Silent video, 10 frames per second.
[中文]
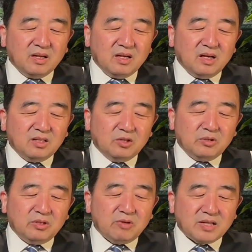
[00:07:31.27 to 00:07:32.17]
呃，有
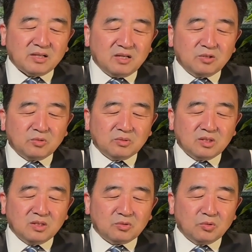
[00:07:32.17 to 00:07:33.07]
医院的儿童
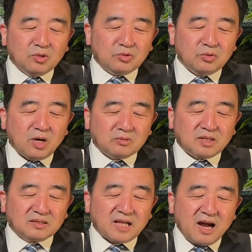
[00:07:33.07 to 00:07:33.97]
科说需要
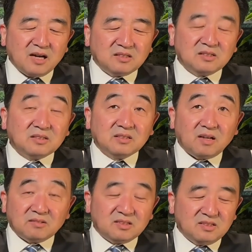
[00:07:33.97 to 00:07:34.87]
等待二十四
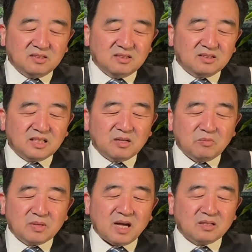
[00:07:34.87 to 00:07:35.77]
小时，这个我
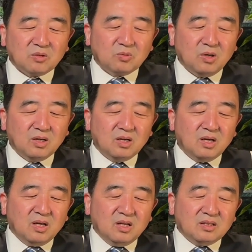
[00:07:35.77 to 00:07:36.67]
们看到过。
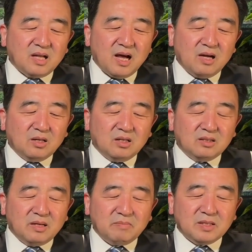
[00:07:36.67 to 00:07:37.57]
那
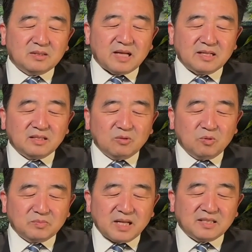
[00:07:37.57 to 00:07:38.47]
人们在我
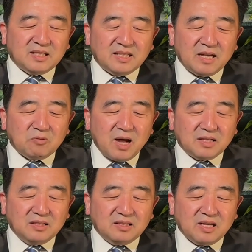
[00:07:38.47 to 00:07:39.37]
们在接电话，
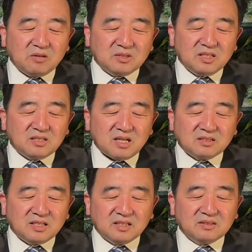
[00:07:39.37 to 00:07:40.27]
一天要接上
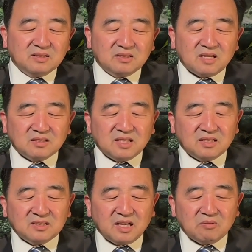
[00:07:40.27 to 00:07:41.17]
千上千
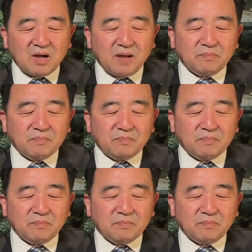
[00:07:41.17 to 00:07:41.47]
个电话，